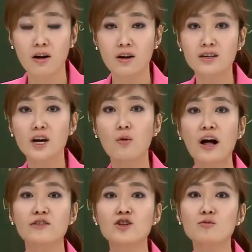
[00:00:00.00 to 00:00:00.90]
그게
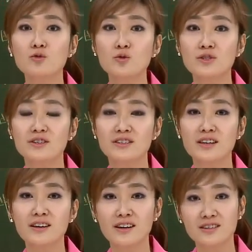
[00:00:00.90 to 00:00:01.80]
관념론적인
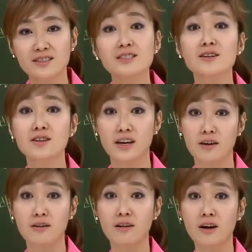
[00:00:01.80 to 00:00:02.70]
생각의 특성이에요.